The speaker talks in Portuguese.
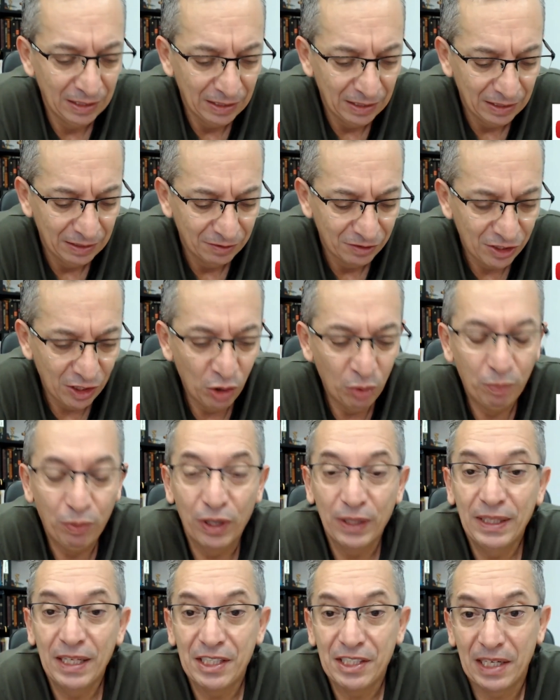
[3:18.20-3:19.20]
Você não
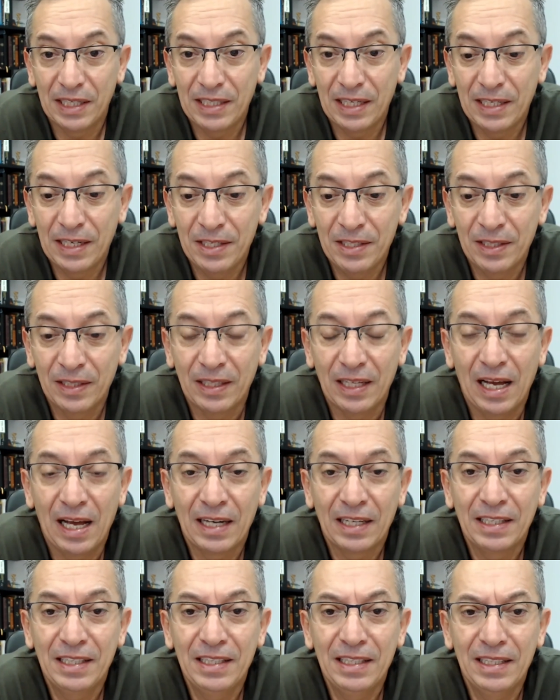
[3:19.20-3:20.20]
pode deixar de
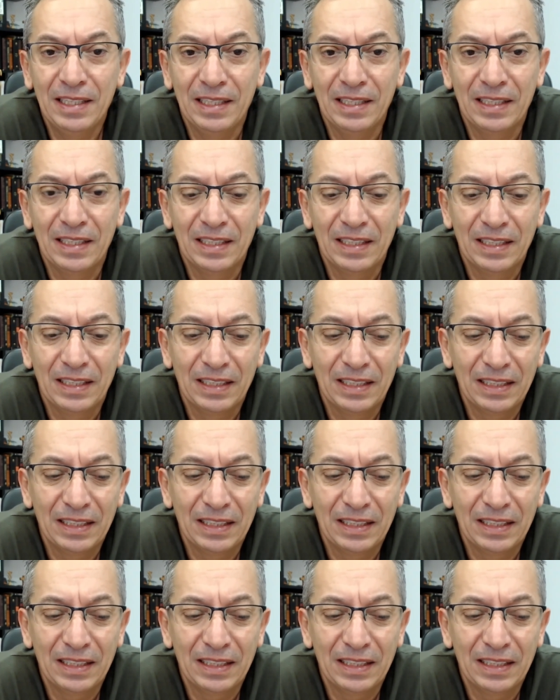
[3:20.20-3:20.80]
acreditar que